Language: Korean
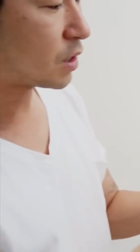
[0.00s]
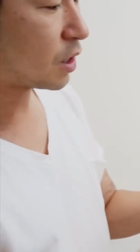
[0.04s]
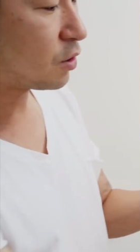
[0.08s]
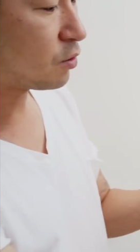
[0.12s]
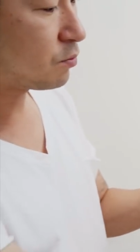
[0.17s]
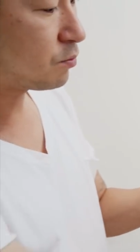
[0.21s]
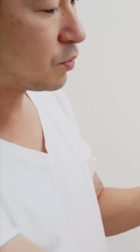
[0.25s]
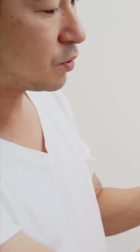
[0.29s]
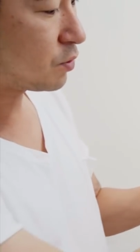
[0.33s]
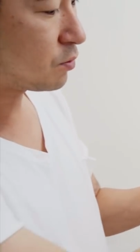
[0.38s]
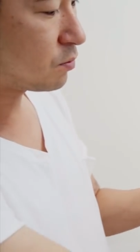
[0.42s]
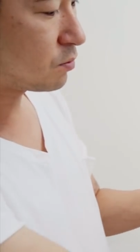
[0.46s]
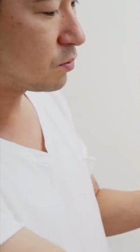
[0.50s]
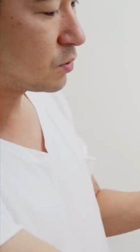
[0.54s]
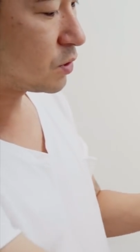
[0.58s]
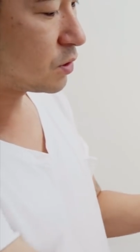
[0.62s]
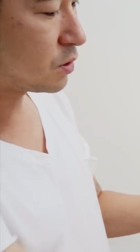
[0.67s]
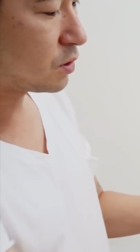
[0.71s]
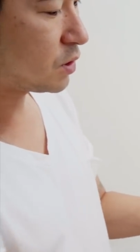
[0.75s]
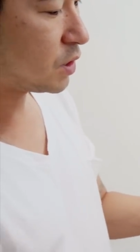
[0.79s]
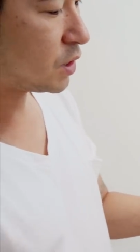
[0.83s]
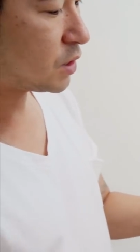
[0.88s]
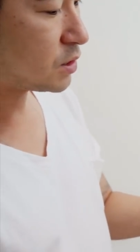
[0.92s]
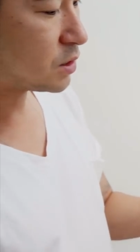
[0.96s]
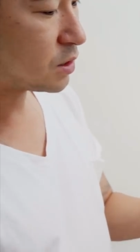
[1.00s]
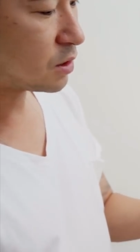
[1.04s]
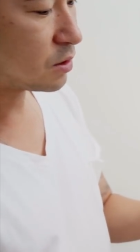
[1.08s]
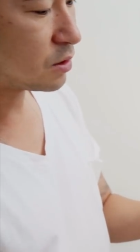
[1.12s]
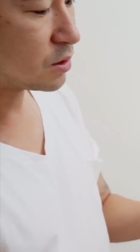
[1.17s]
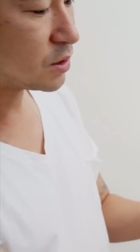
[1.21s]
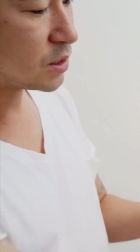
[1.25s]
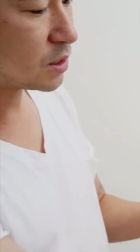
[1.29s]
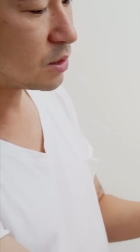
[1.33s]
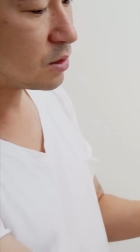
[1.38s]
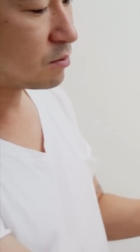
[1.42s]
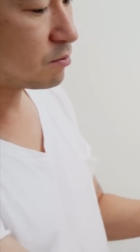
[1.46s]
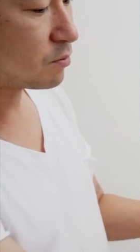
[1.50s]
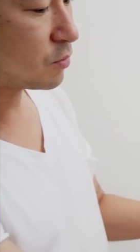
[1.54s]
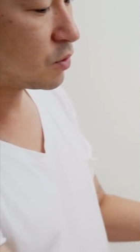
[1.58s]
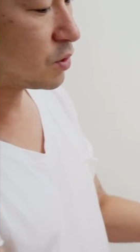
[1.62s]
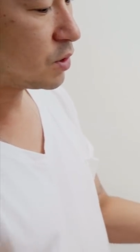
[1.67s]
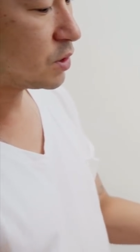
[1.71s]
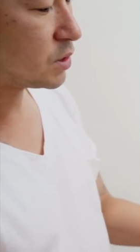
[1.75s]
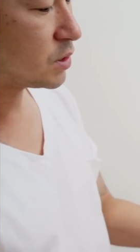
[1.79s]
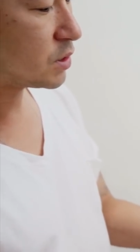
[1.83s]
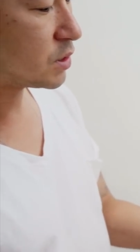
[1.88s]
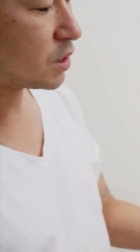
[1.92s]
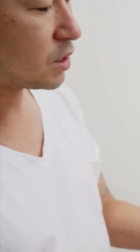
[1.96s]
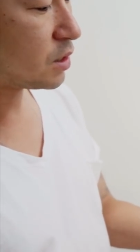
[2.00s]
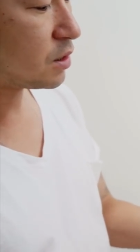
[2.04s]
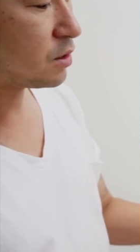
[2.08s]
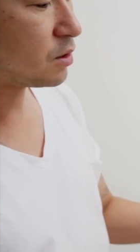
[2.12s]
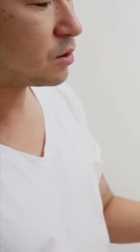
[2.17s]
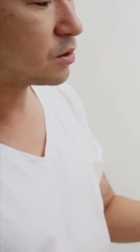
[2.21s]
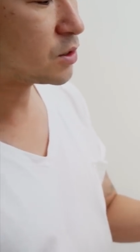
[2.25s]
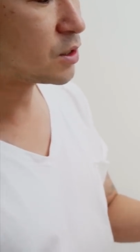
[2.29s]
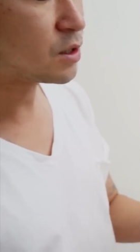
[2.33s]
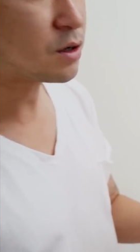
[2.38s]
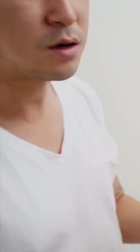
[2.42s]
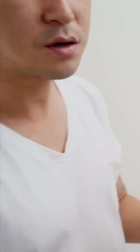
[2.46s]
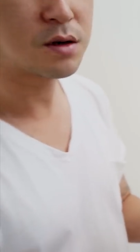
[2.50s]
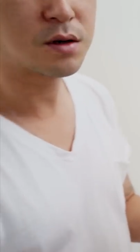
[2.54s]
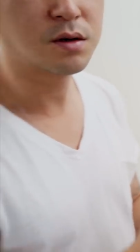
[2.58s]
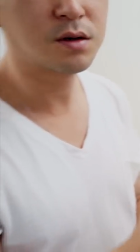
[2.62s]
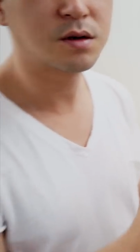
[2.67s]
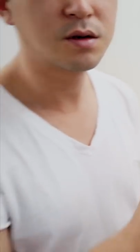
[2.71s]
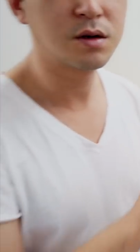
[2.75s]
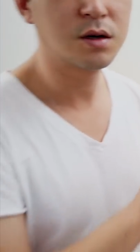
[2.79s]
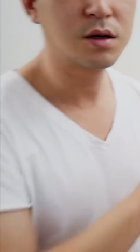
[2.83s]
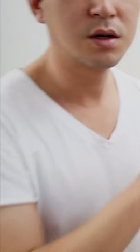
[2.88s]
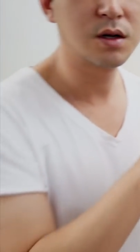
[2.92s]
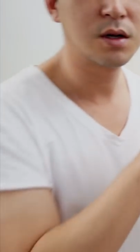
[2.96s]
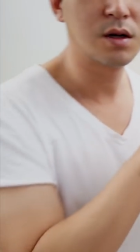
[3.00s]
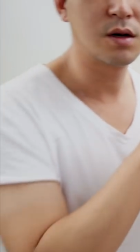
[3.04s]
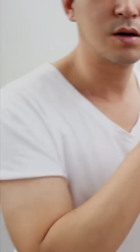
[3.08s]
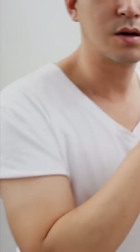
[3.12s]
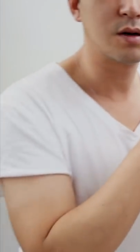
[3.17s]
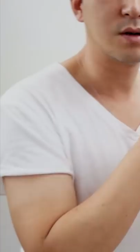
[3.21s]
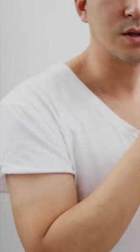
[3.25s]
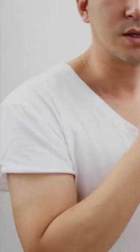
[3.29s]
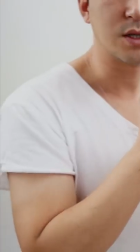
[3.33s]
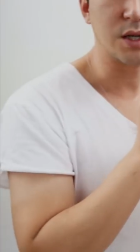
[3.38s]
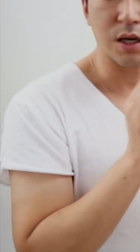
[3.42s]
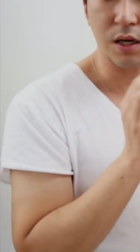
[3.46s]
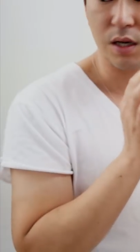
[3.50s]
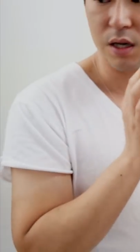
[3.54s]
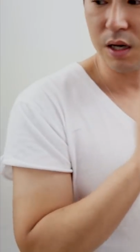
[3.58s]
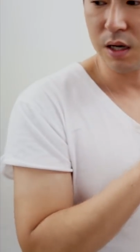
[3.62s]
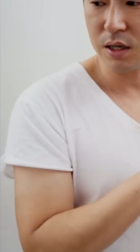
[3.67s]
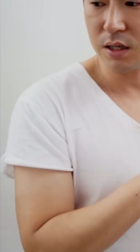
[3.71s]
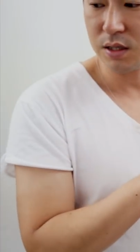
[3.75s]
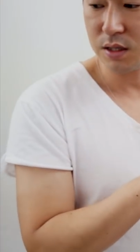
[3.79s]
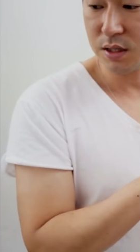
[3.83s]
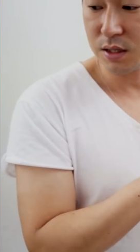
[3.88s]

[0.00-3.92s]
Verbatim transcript: 다운펌을 해서 자른 머리 스타일이어서 어, 제가 하는